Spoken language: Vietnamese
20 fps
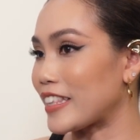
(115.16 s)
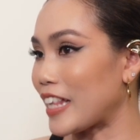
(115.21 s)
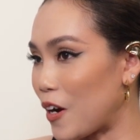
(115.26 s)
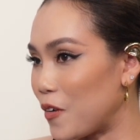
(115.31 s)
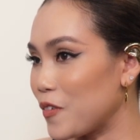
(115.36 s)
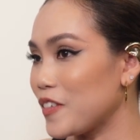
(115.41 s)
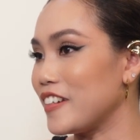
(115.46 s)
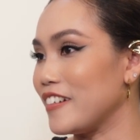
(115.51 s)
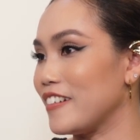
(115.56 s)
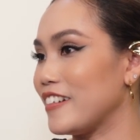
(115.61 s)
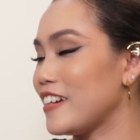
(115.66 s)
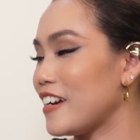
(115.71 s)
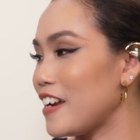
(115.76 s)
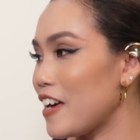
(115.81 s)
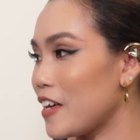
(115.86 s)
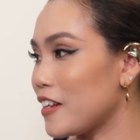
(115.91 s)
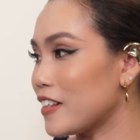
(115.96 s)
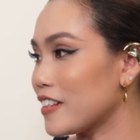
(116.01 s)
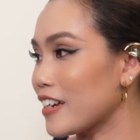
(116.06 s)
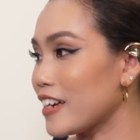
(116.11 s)
tạo dựng
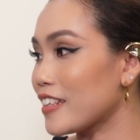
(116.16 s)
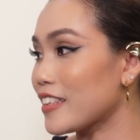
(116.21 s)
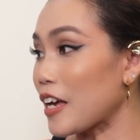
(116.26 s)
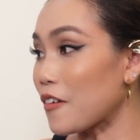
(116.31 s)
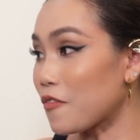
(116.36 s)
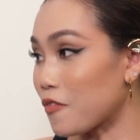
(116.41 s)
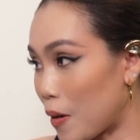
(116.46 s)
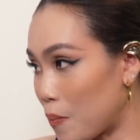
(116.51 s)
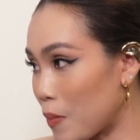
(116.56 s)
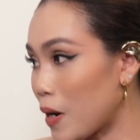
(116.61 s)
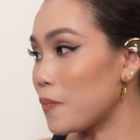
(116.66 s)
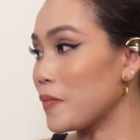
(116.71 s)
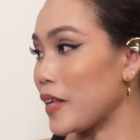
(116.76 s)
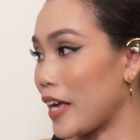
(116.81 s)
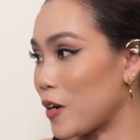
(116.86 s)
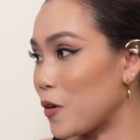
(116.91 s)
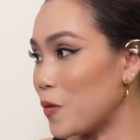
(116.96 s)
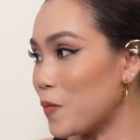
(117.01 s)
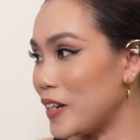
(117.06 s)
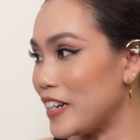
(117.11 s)
nên cái tác phẩm âm
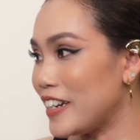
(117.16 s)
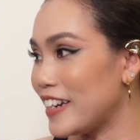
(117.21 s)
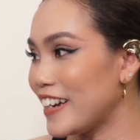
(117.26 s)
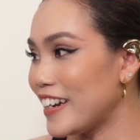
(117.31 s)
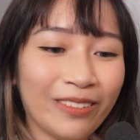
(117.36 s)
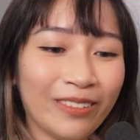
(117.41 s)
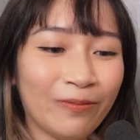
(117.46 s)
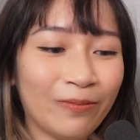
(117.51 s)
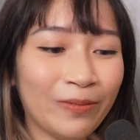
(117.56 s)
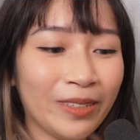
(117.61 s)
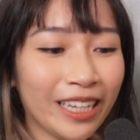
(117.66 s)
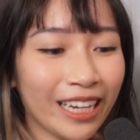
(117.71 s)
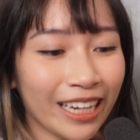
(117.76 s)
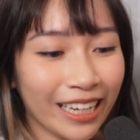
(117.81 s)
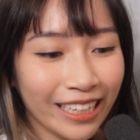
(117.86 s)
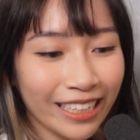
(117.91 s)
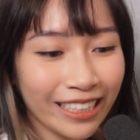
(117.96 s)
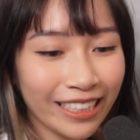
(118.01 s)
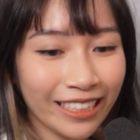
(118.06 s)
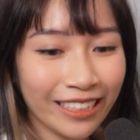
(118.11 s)
nhạc của mình. Mỹ
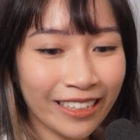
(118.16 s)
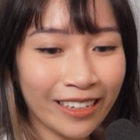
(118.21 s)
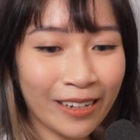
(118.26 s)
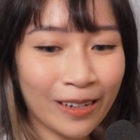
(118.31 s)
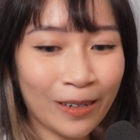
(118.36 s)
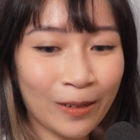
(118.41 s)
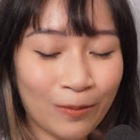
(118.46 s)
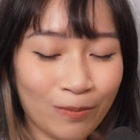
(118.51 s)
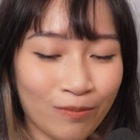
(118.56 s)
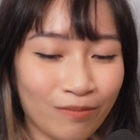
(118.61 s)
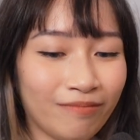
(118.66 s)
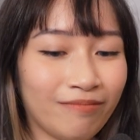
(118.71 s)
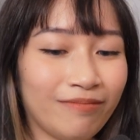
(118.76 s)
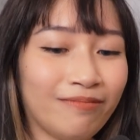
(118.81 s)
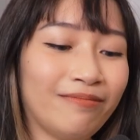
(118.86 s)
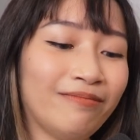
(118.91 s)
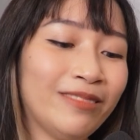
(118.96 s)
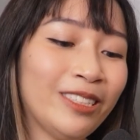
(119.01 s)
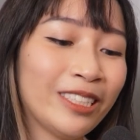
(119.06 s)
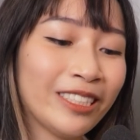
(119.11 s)
Anh um,
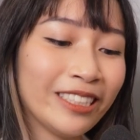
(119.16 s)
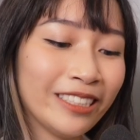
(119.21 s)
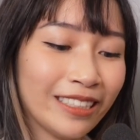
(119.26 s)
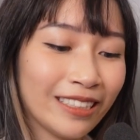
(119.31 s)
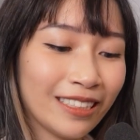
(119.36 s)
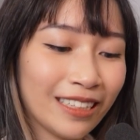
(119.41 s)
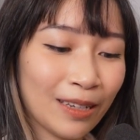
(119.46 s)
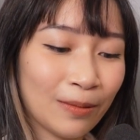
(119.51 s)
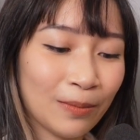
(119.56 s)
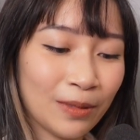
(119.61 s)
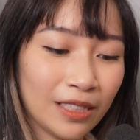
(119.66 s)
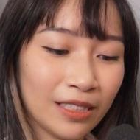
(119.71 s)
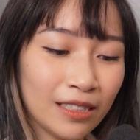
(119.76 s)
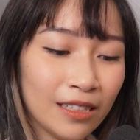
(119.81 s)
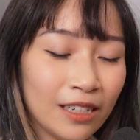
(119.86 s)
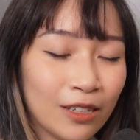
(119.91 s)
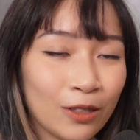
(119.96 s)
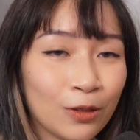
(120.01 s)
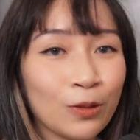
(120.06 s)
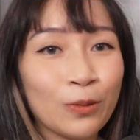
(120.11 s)
thực sự cảm thấy rất
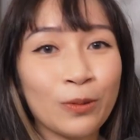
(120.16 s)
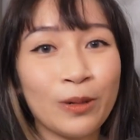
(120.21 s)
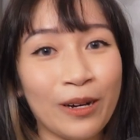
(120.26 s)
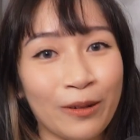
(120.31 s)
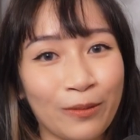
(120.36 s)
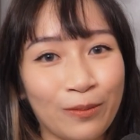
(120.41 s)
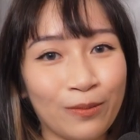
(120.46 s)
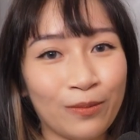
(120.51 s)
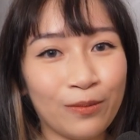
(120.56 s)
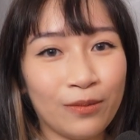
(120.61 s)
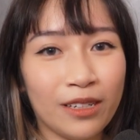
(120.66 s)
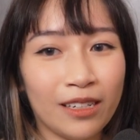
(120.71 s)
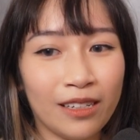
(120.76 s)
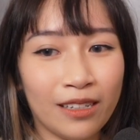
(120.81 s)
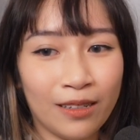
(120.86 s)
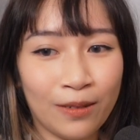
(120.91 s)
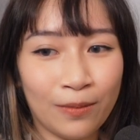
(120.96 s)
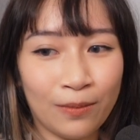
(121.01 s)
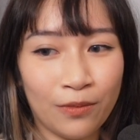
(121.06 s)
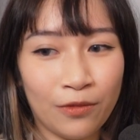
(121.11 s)
là xúc động
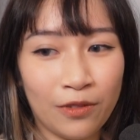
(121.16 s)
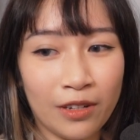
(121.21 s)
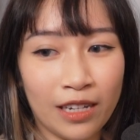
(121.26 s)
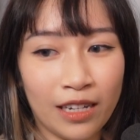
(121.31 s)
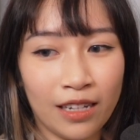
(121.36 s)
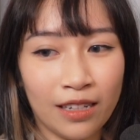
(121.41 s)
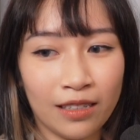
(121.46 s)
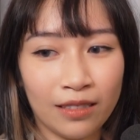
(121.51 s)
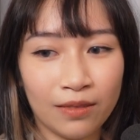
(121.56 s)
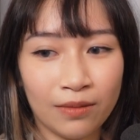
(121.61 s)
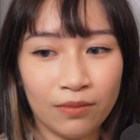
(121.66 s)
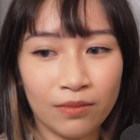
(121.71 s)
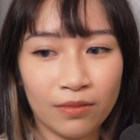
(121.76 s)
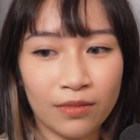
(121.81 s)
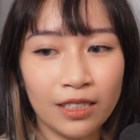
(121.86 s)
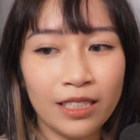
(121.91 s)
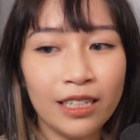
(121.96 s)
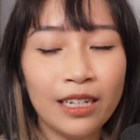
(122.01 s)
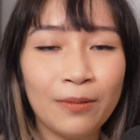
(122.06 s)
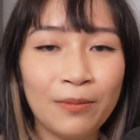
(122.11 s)
um, và
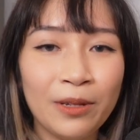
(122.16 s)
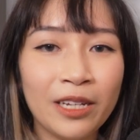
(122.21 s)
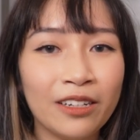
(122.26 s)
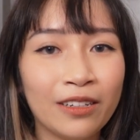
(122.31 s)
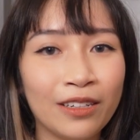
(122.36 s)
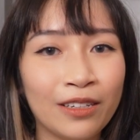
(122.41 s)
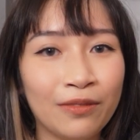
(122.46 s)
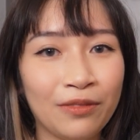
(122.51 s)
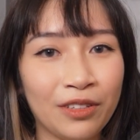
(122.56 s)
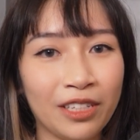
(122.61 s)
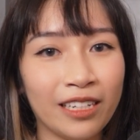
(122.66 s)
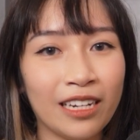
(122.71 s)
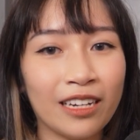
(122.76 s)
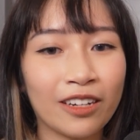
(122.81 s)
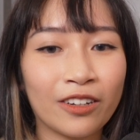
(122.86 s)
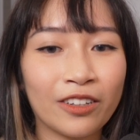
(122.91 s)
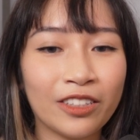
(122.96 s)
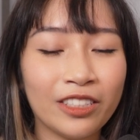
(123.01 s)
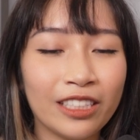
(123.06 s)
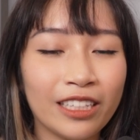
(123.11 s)
rất là biết ơn vì
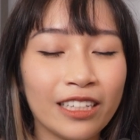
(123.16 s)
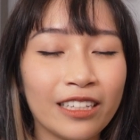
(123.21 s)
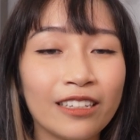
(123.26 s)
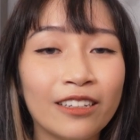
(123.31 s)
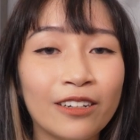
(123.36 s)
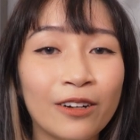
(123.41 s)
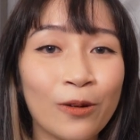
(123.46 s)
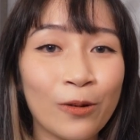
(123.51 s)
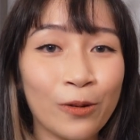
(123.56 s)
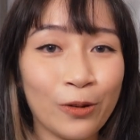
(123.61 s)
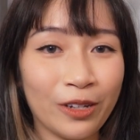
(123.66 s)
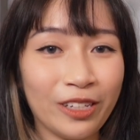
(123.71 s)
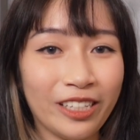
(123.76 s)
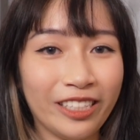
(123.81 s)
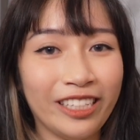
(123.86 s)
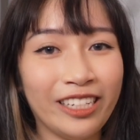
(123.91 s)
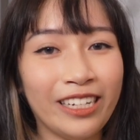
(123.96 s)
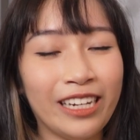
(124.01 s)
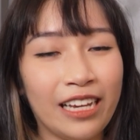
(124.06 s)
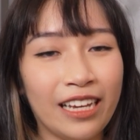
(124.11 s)
có những cái cơ hội
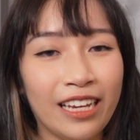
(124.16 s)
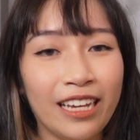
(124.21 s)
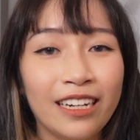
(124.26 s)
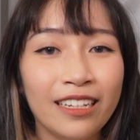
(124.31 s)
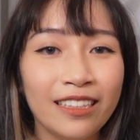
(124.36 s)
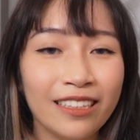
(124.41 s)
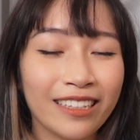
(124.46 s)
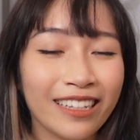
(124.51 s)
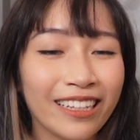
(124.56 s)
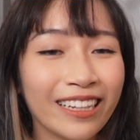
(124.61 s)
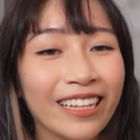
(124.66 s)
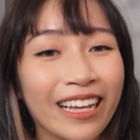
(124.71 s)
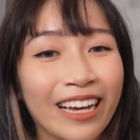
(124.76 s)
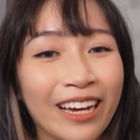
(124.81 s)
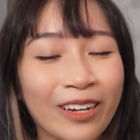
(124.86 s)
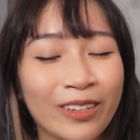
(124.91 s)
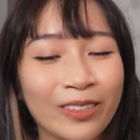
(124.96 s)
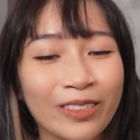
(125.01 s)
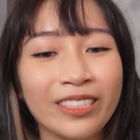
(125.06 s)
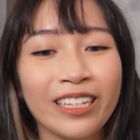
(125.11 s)
như là Head in the
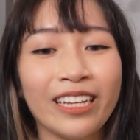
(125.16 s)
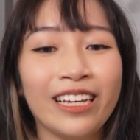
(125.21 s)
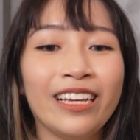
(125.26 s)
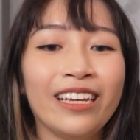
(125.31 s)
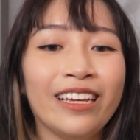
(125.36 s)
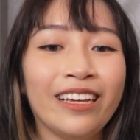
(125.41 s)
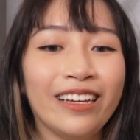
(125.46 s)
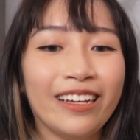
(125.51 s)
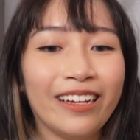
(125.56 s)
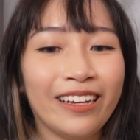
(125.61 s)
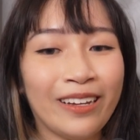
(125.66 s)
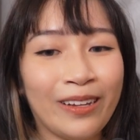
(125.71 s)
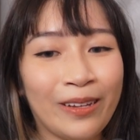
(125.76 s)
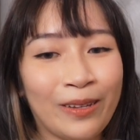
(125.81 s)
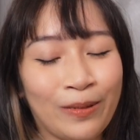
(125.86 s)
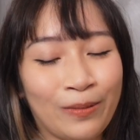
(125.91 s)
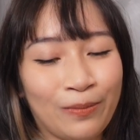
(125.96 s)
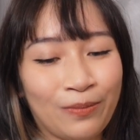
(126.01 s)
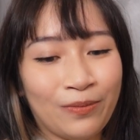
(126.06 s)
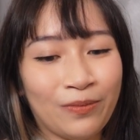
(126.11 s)
Clouds,
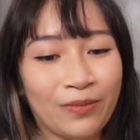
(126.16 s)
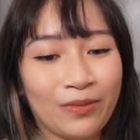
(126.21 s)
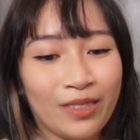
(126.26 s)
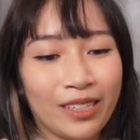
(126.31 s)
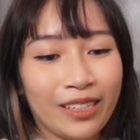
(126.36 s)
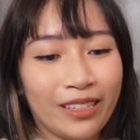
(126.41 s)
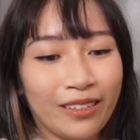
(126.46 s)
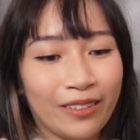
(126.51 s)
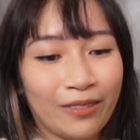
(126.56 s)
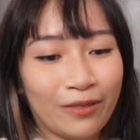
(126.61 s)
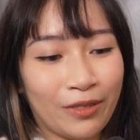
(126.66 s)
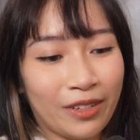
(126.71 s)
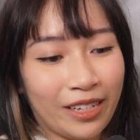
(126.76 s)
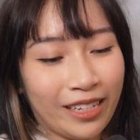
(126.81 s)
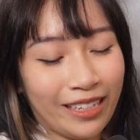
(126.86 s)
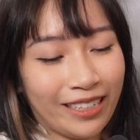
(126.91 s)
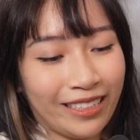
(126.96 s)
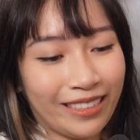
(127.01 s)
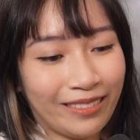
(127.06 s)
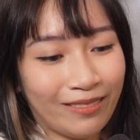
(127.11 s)
um,
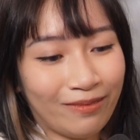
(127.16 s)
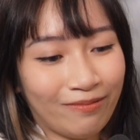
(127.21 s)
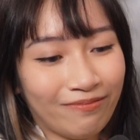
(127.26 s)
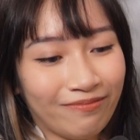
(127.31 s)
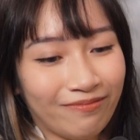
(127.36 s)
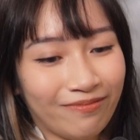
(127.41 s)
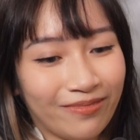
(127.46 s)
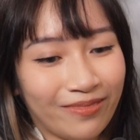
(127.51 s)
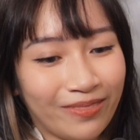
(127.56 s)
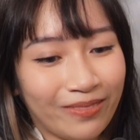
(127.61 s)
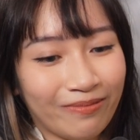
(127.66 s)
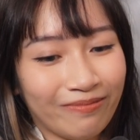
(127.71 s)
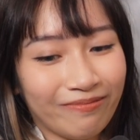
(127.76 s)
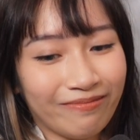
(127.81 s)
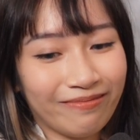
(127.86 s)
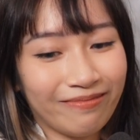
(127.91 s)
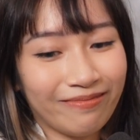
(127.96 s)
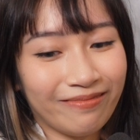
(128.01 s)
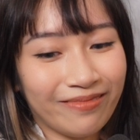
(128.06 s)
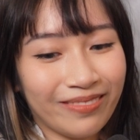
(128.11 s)
và
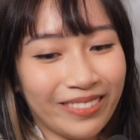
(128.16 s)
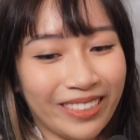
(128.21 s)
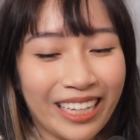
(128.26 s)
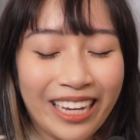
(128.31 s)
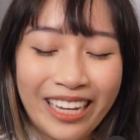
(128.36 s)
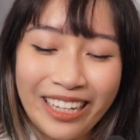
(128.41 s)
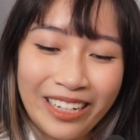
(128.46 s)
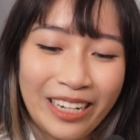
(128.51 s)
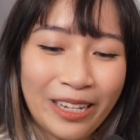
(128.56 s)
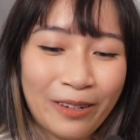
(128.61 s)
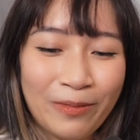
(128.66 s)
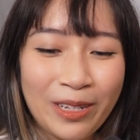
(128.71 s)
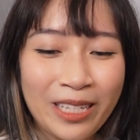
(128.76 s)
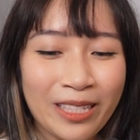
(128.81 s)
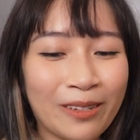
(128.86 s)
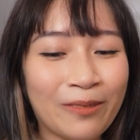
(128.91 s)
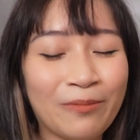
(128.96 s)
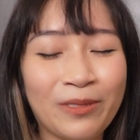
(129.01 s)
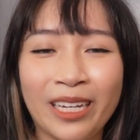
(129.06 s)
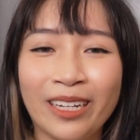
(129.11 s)
yeah, đến bây
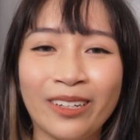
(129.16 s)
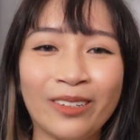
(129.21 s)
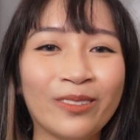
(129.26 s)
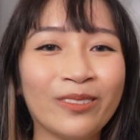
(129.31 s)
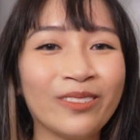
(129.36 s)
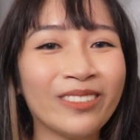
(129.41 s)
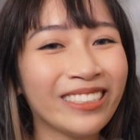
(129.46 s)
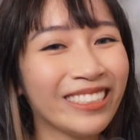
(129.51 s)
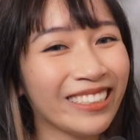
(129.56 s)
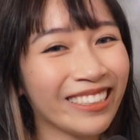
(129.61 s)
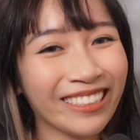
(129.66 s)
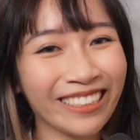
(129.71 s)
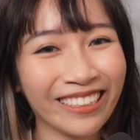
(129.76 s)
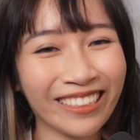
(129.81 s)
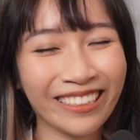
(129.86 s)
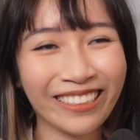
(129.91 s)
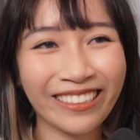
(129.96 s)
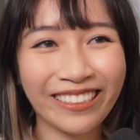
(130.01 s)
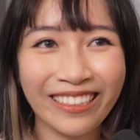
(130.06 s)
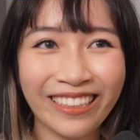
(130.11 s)
giờ Mỹ Anh cũng chưa
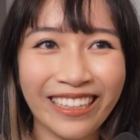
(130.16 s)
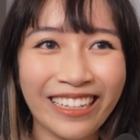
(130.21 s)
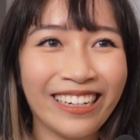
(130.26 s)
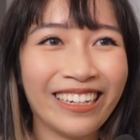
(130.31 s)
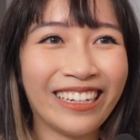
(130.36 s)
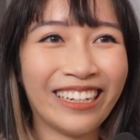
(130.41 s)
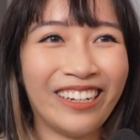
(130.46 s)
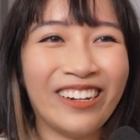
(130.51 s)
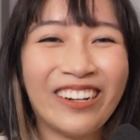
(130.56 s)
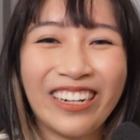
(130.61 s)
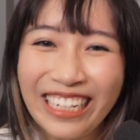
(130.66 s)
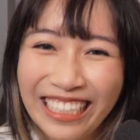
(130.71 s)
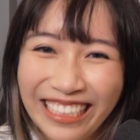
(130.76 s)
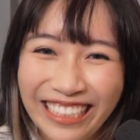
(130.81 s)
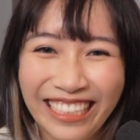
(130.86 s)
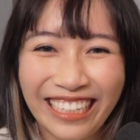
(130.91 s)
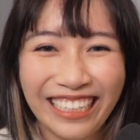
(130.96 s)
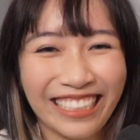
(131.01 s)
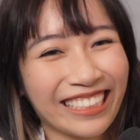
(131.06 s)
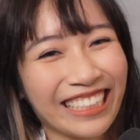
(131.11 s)
thực sự tin là nó đã
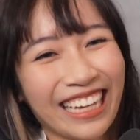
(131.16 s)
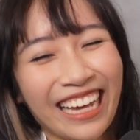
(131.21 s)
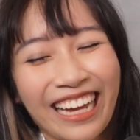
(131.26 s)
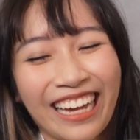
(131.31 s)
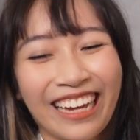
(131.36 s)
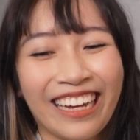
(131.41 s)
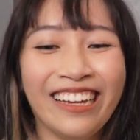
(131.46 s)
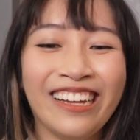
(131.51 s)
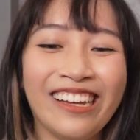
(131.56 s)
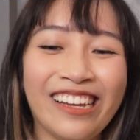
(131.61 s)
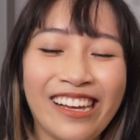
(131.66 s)
xảy ra.